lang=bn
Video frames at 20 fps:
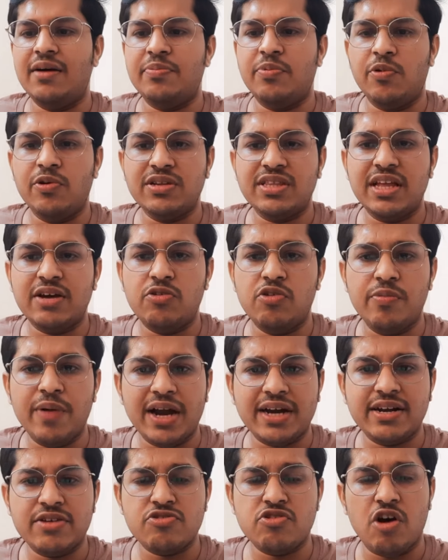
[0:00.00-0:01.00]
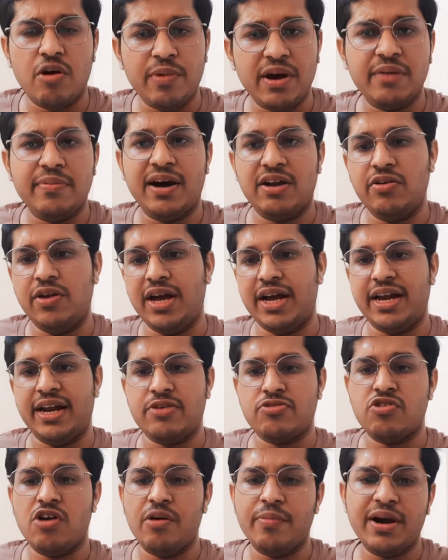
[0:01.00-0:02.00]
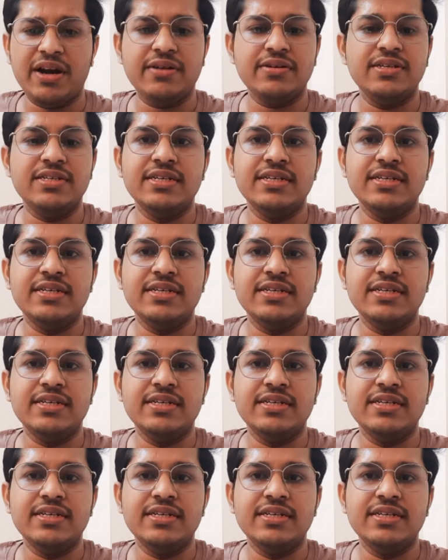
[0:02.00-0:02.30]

পড়তে খুব একটা সবার ভালো লাগে না সবার